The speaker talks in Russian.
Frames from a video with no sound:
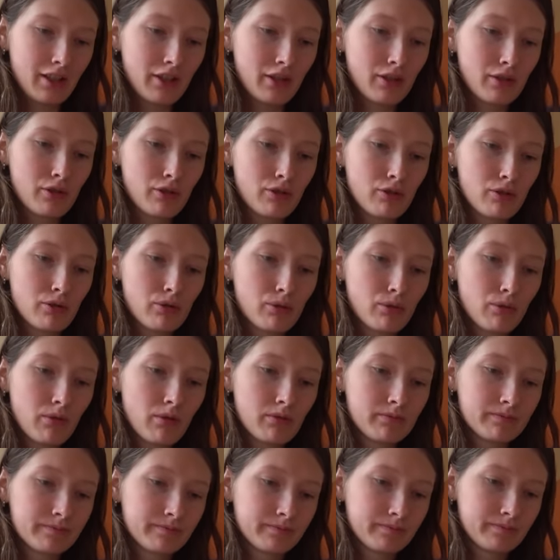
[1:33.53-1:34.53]

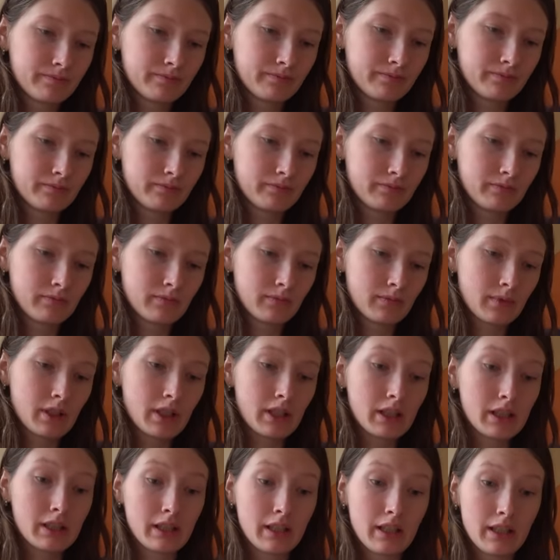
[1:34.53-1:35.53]
яйцо
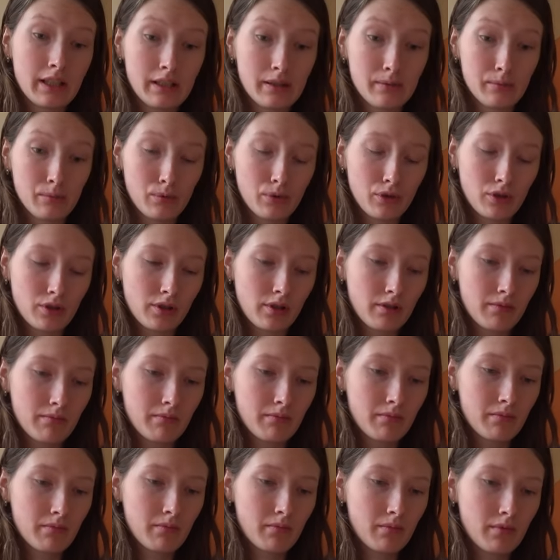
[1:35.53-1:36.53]
с хлебушком,
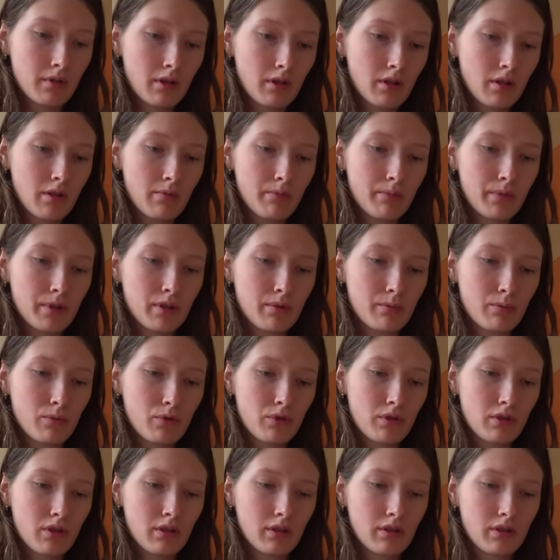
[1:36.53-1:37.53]
потому
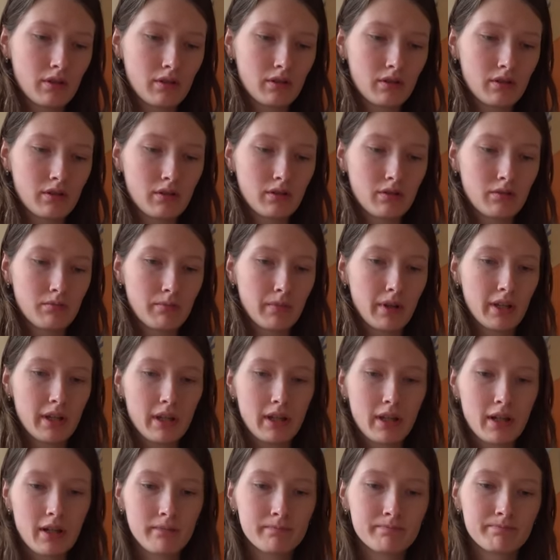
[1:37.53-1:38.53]
что
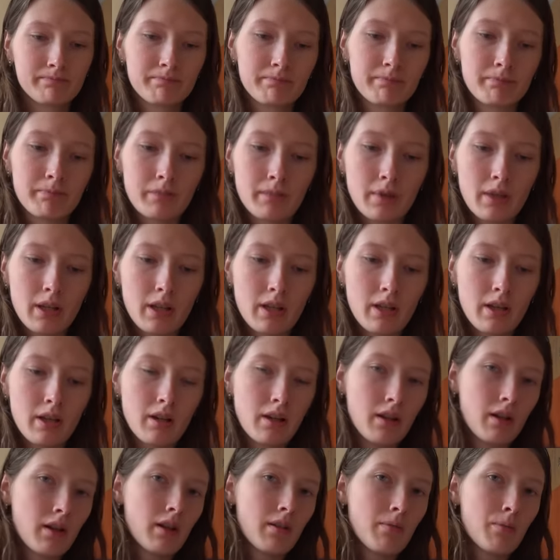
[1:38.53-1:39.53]
моя
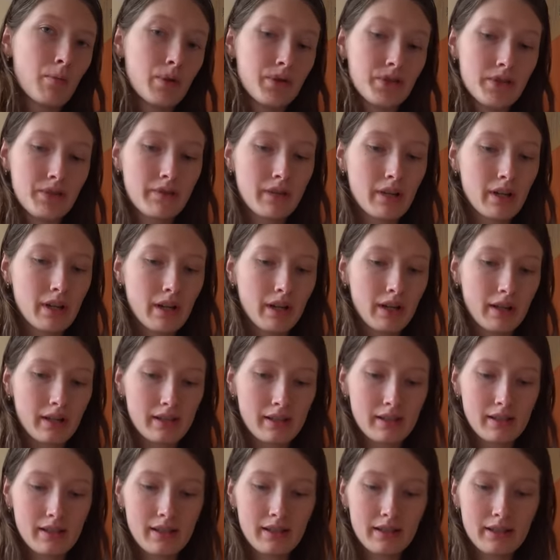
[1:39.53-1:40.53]

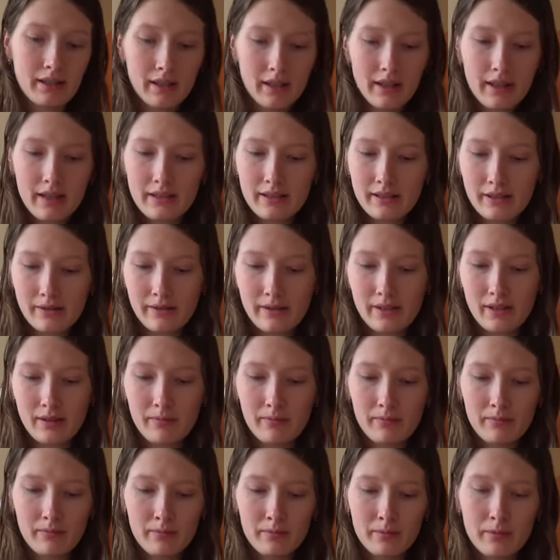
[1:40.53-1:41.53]
мультиварка занята
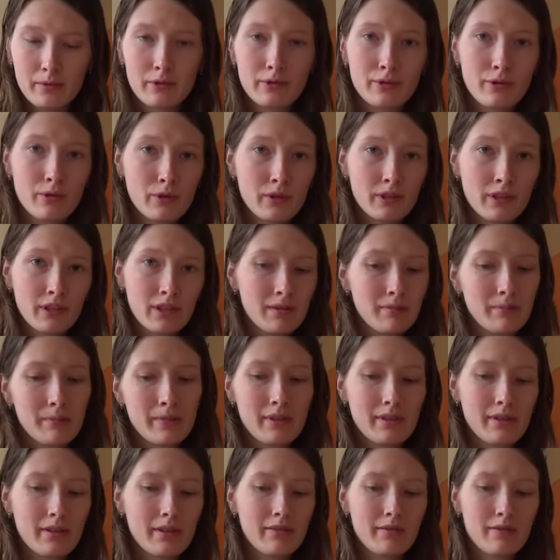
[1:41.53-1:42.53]
совсем
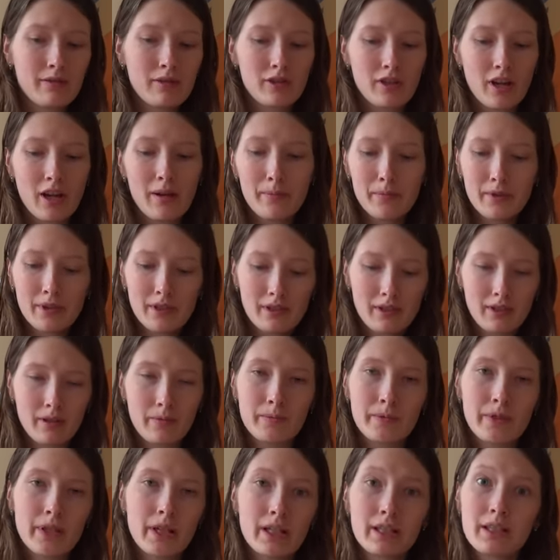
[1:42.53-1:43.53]
другими вещами, на
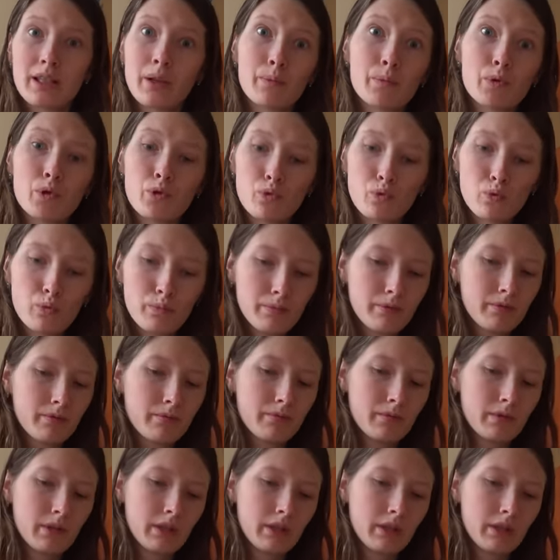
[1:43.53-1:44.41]
самом деле там суп,